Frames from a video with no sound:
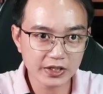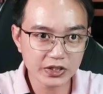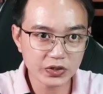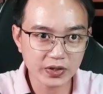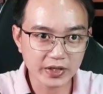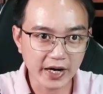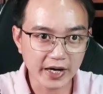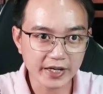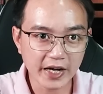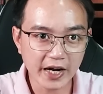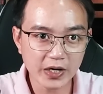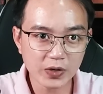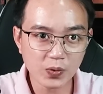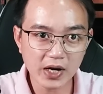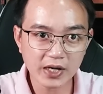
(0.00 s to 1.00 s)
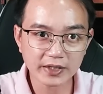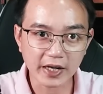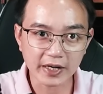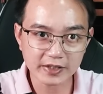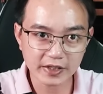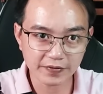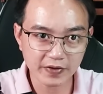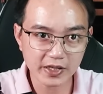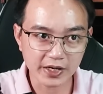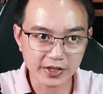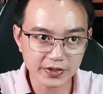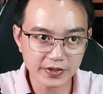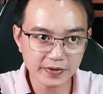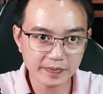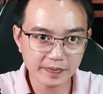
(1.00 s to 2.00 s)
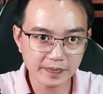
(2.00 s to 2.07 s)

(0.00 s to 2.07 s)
rồi khẳng khái quát thẳng ra phía nhà trước: